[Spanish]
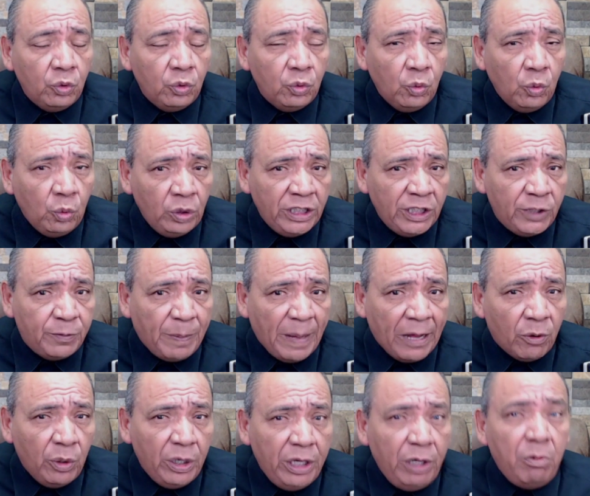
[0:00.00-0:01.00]
un
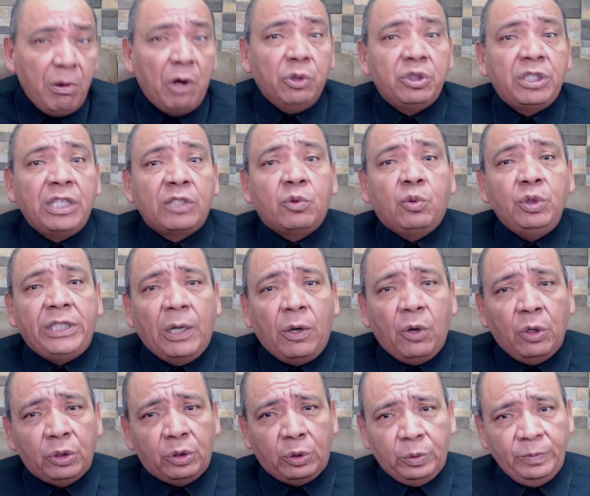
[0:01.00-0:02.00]
disparo y luego se escucha
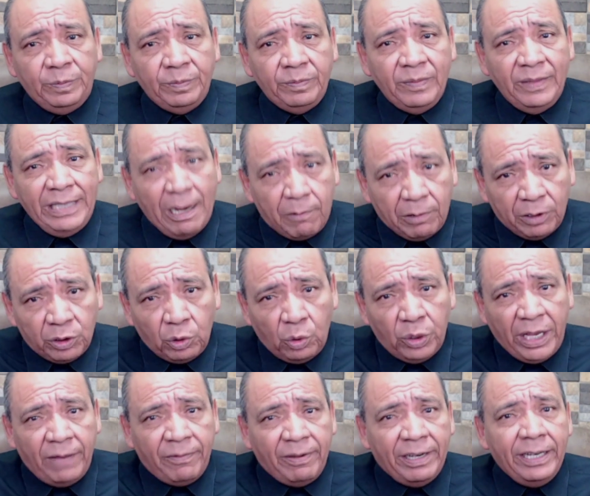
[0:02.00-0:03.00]
otro, ya cuando lo
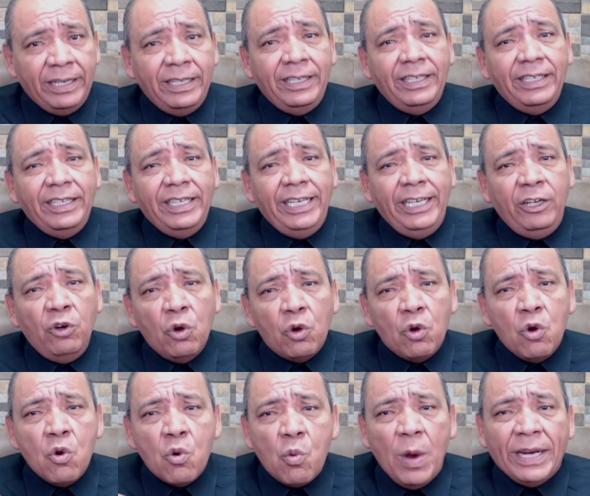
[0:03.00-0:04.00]
llevan y no
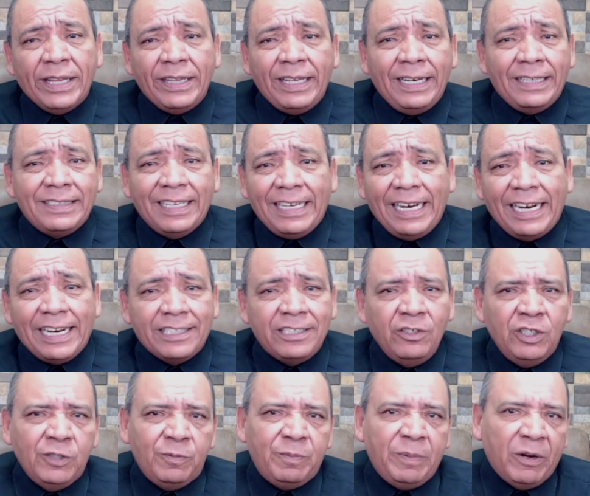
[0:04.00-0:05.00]
concuerdan las
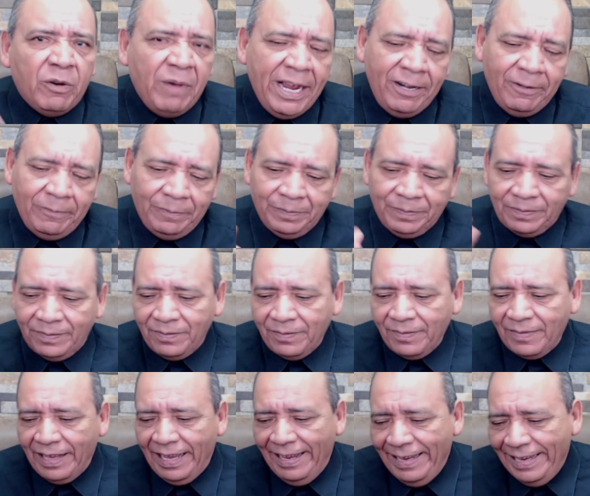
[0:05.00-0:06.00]
declaraciones, pero bueno,
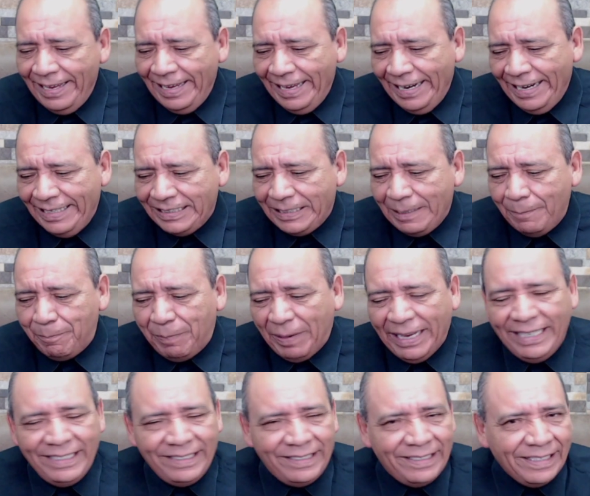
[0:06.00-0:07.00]
en este
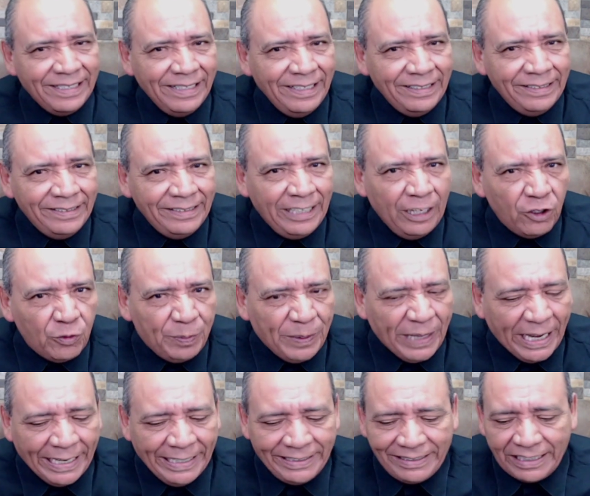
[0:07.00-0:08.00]
país de los
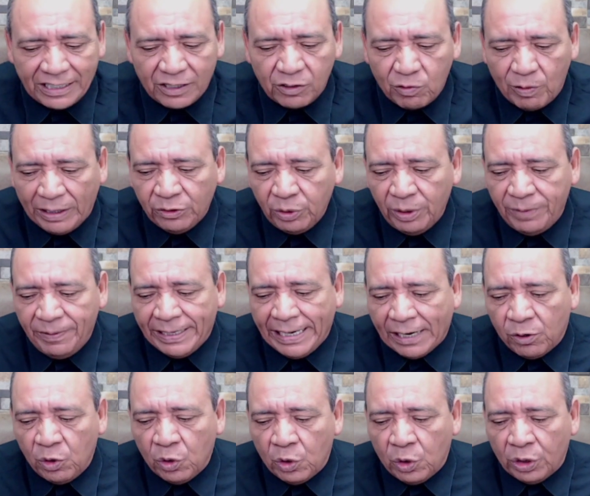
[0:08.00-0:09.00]
pianistas, ¿cuándo iban
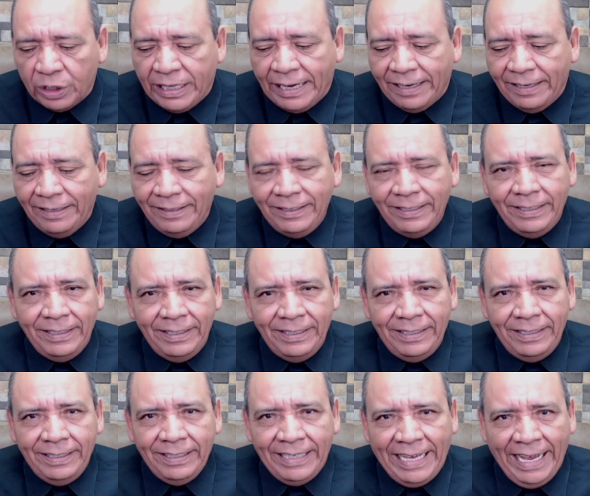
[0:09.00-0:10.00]
a concordar?
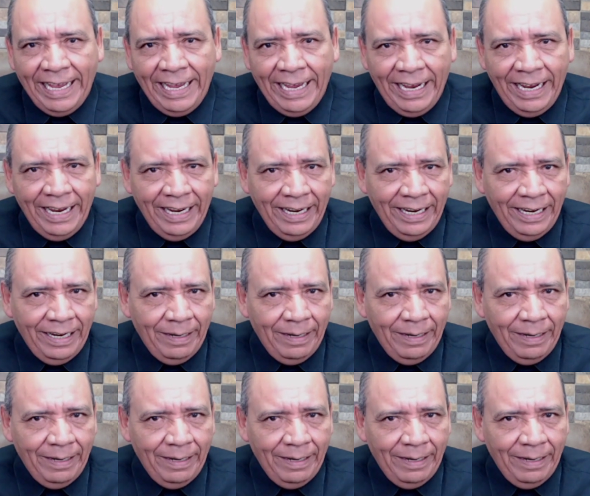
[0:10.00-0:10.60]
Qué